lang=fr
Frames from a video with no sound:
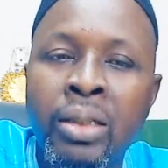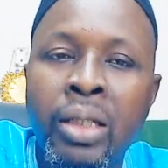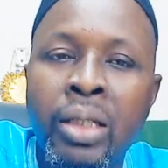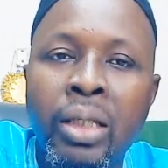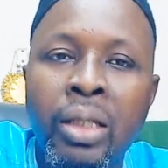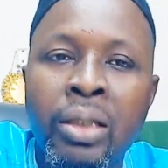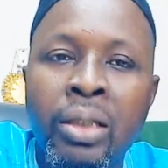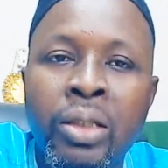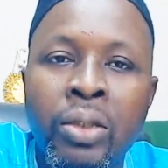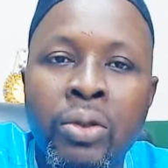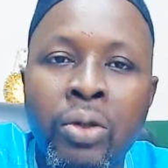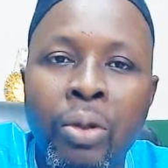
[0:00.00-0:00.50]

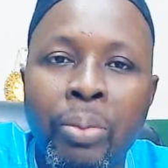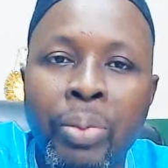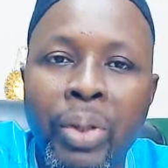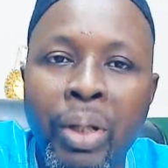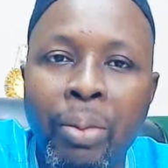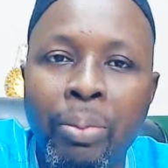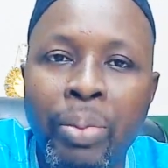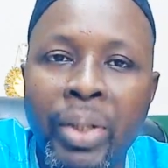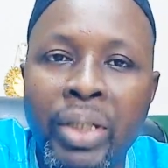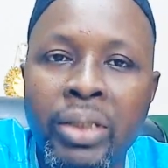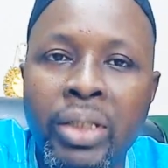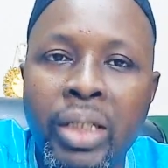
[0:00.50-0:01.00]
Ce que tu
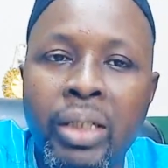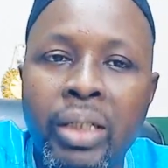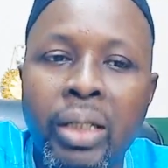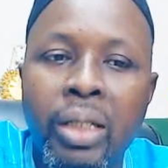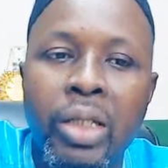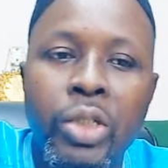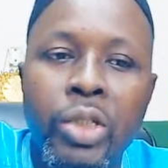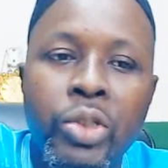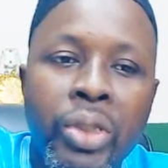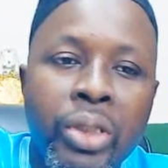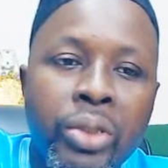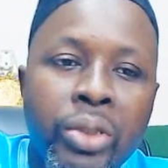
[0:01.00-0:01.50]
comprends pas, c'est que
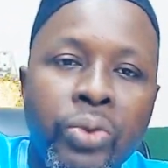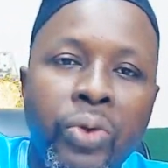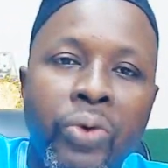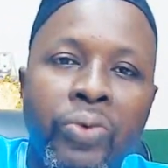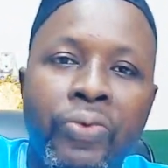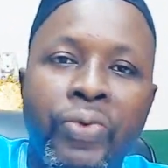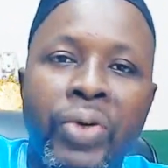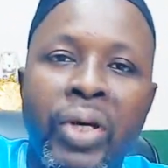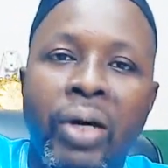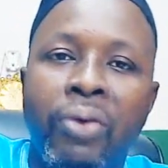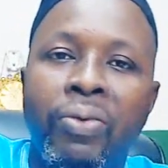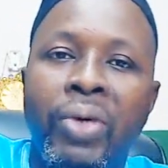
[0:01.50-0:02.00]
les djinns
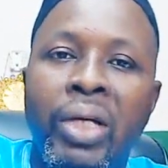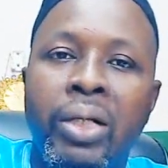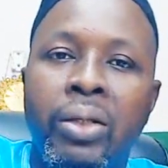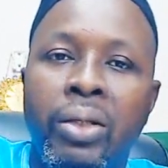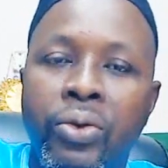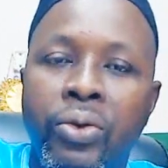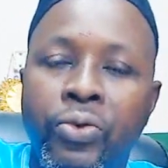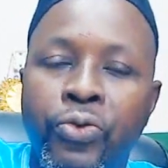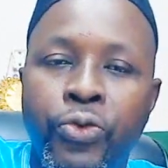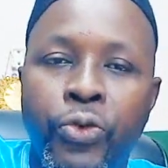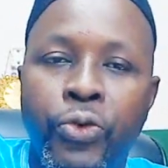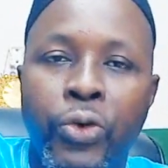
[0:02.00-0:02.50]
sont faits avec
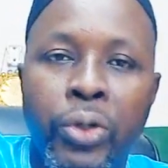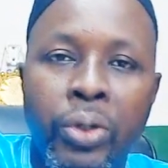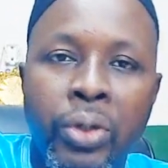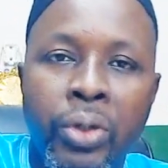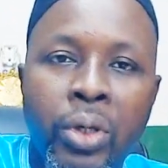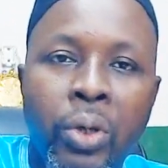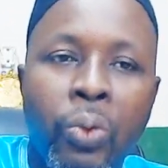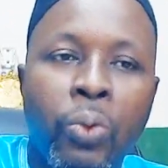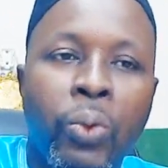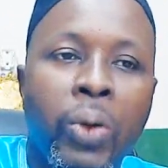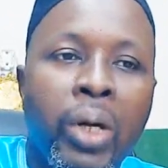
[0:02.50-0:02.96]
le feu.